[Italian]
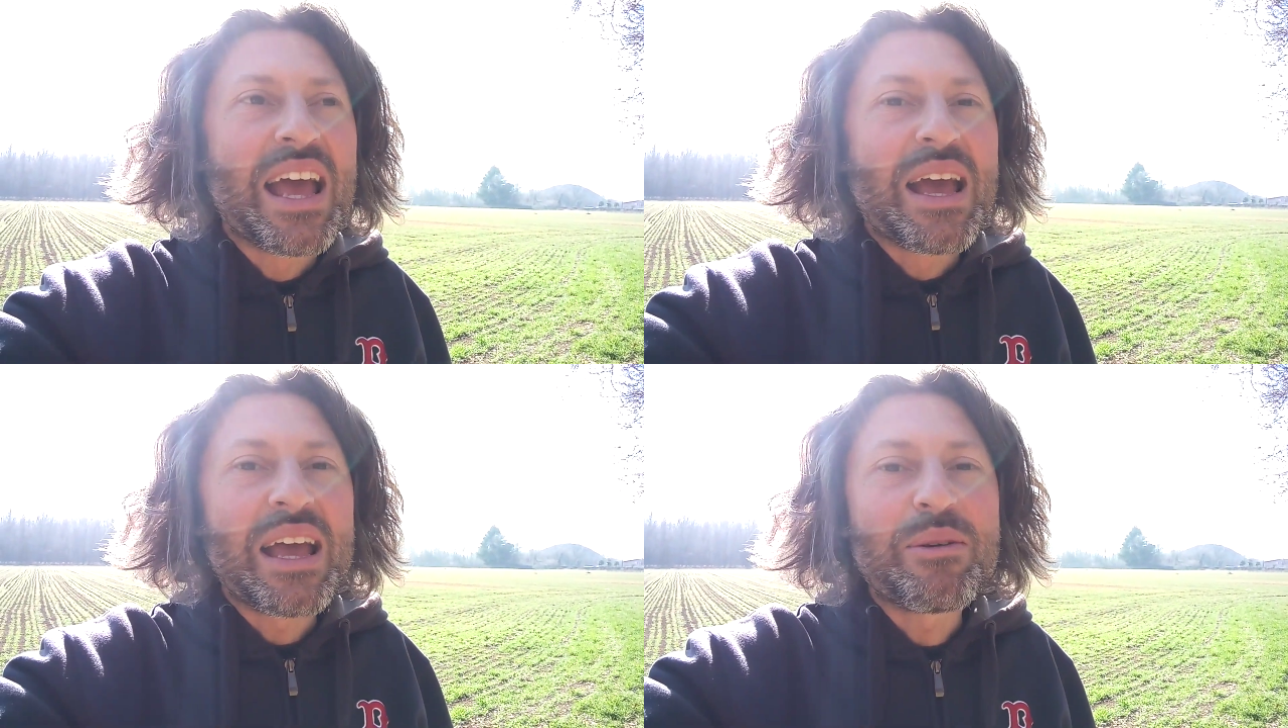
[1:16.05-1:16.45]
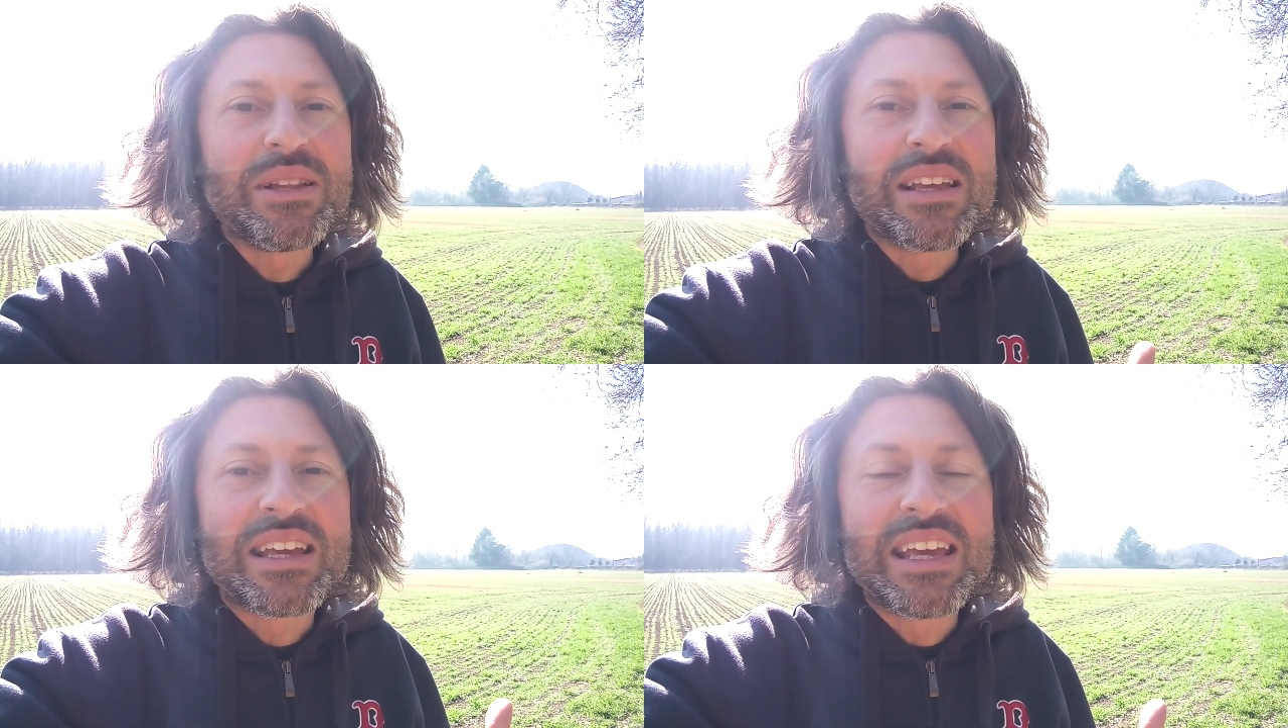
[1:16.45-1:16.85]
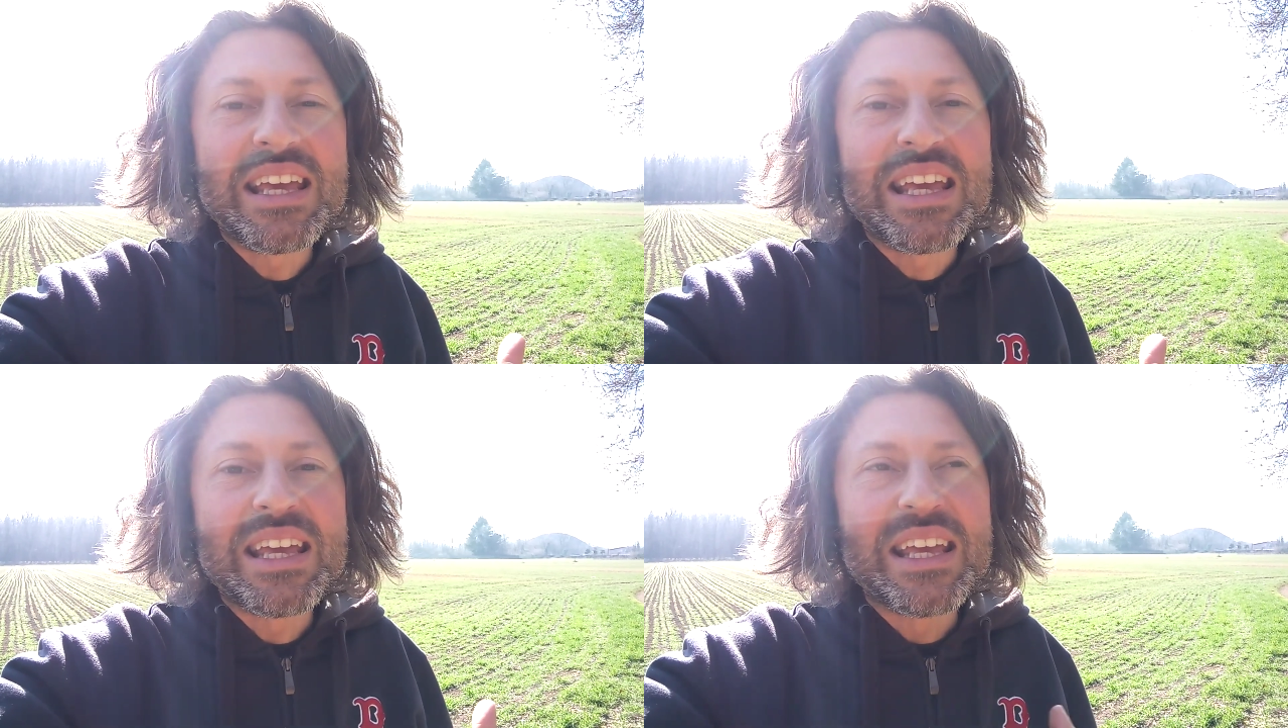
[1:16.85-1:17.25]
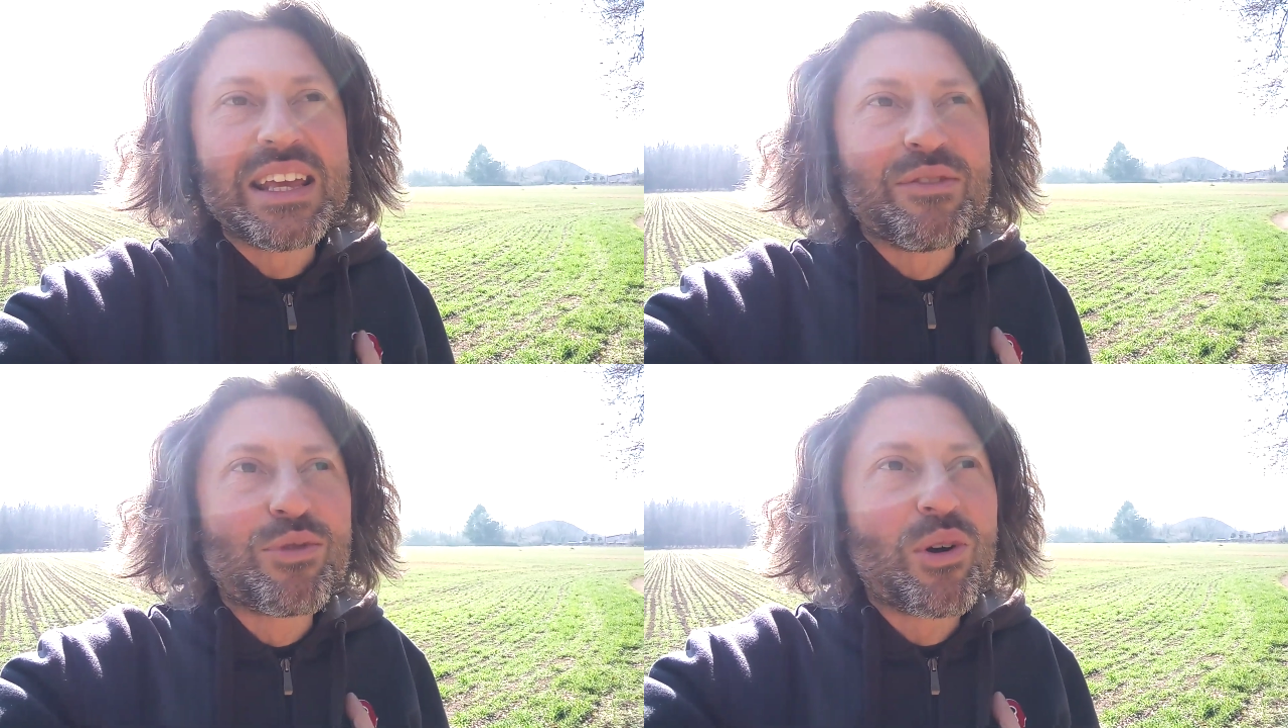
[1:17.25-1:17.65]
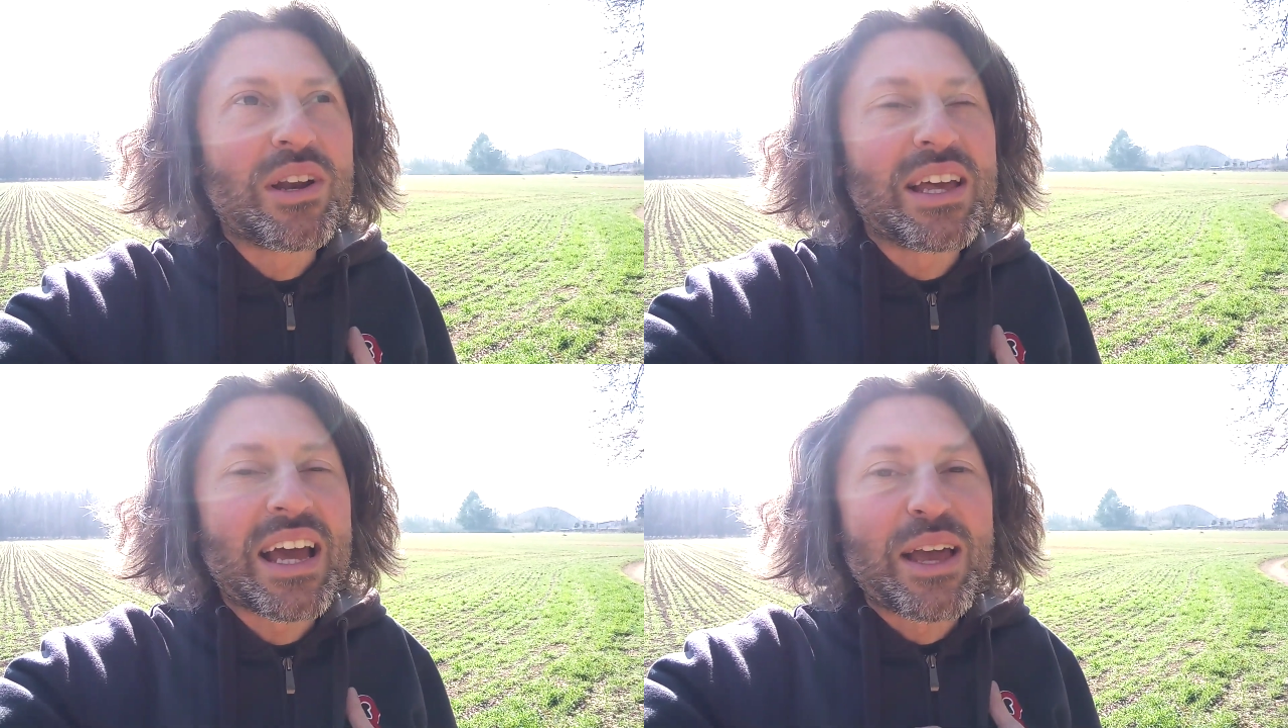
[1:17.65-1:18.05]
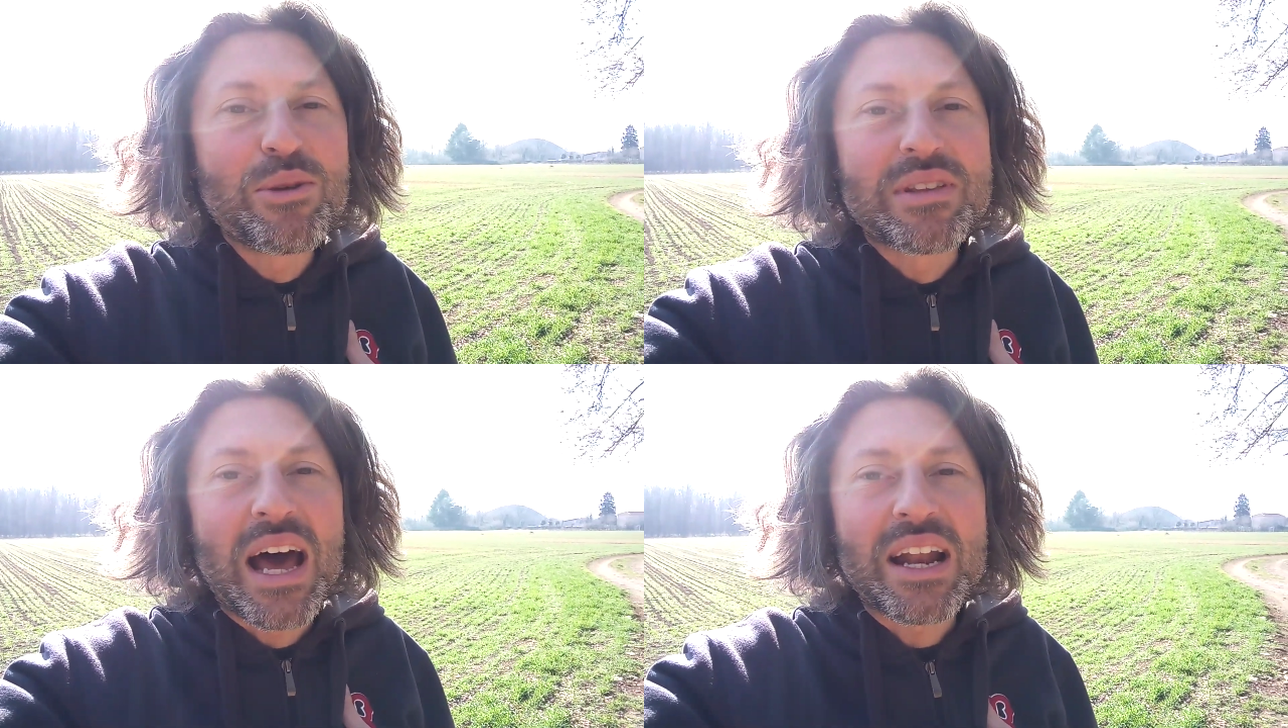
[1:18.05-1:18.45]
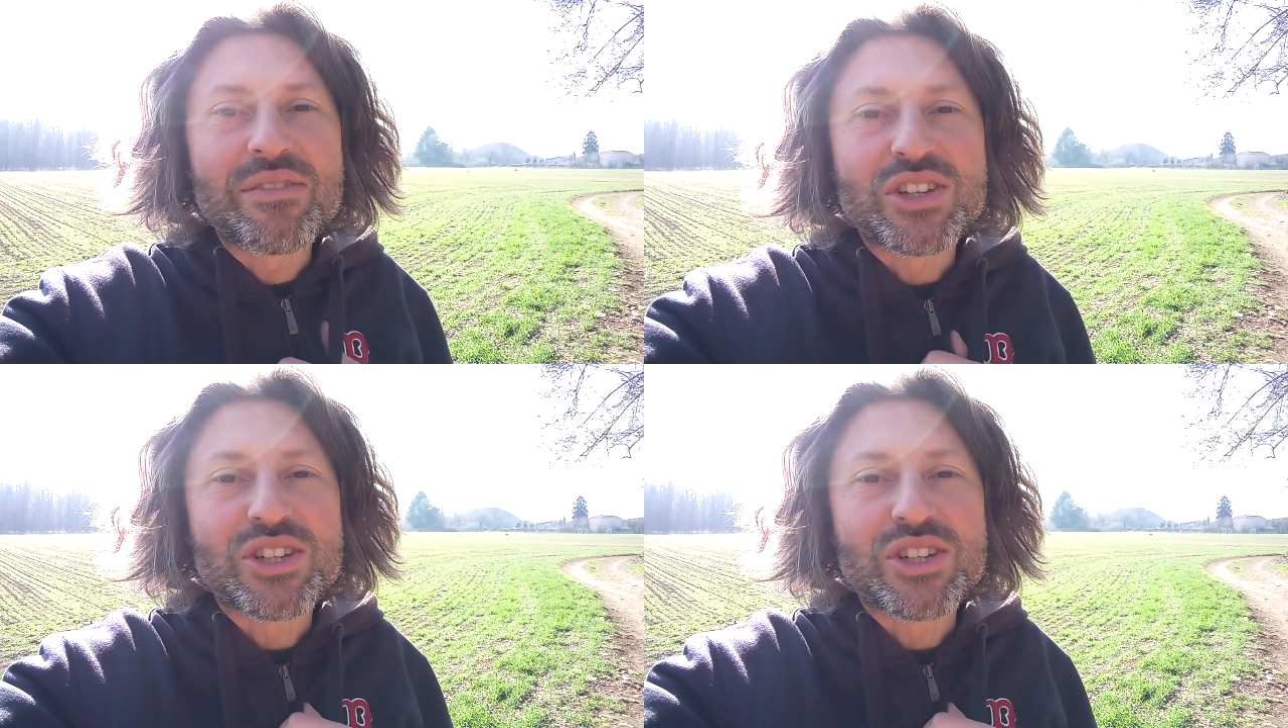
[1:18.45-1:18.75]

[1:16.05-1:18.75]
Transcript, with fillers: E quindi chi vuole aiutarvi